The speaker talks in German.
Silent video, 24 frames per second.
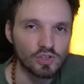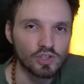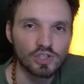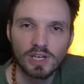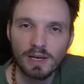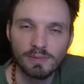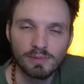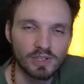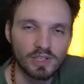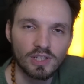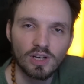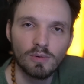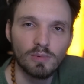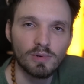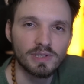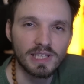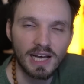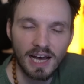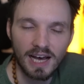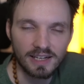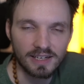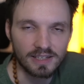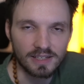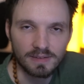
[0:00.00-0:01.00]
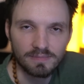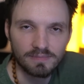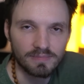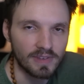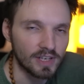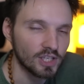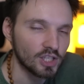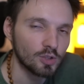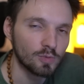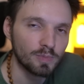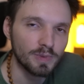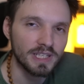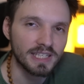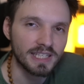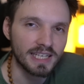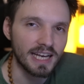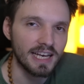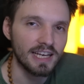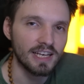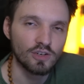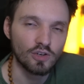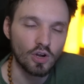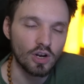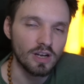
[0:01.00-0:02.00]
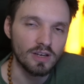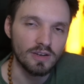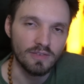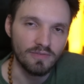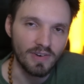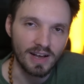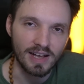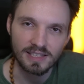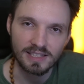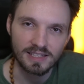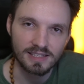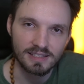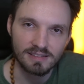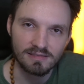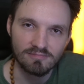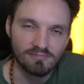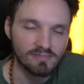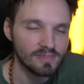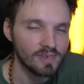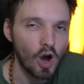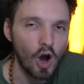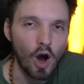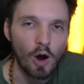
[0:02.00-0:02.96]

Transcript: schreib es in die Kommentare. Es spielt keine Rolle, was.